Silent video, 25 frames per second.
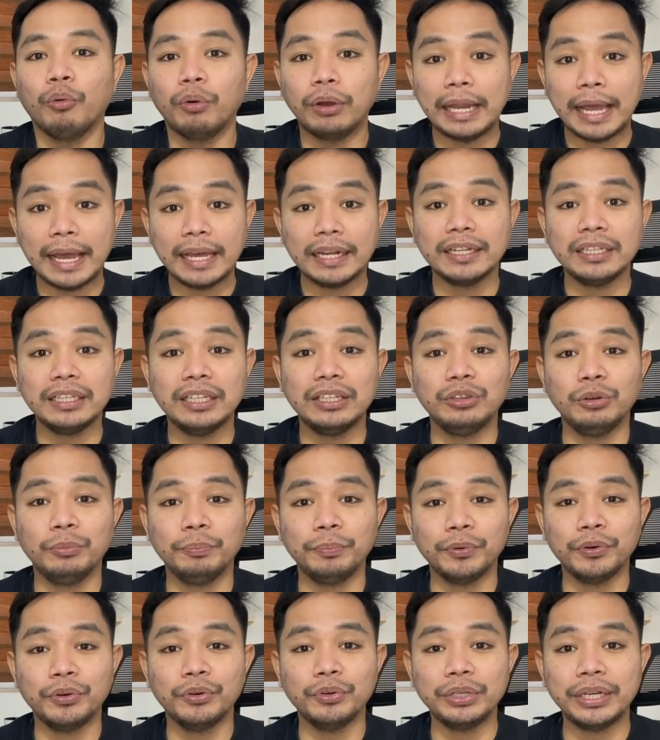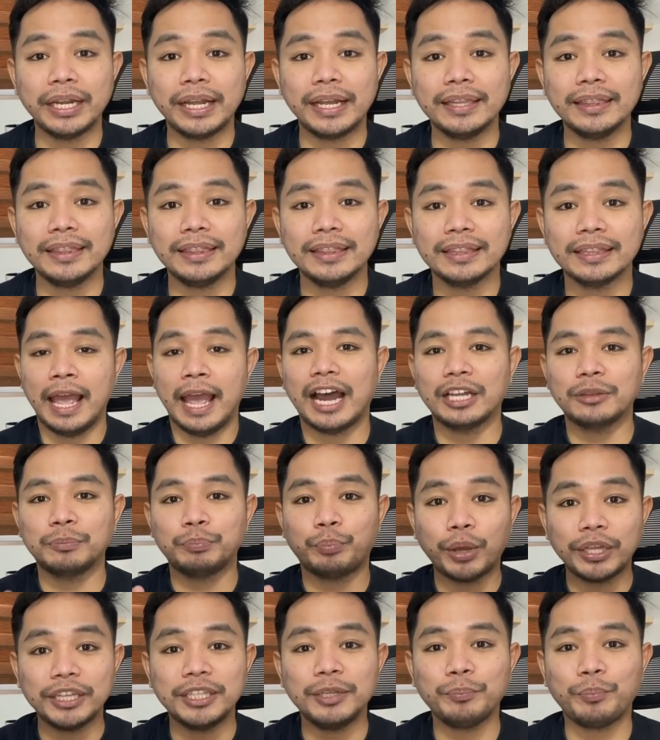Wala rin itong puhunan
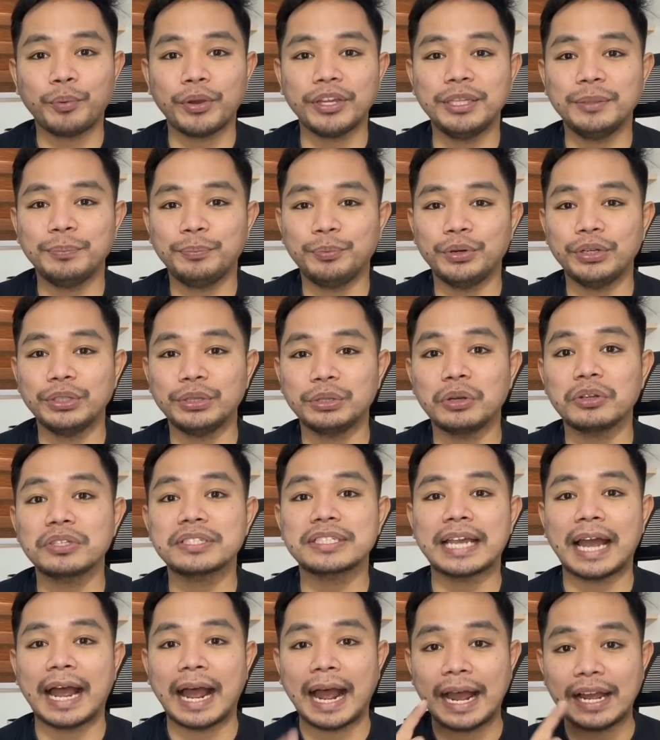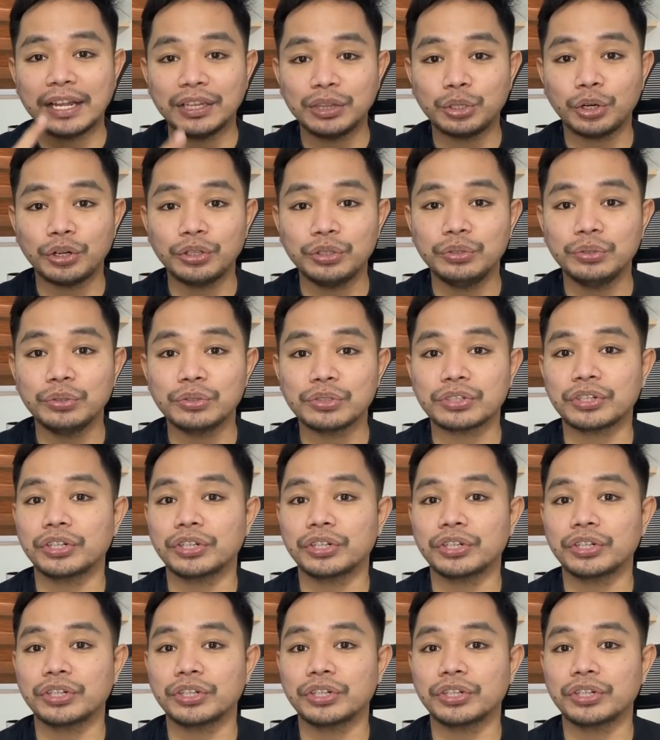at pwedeng pwede po ito sa Android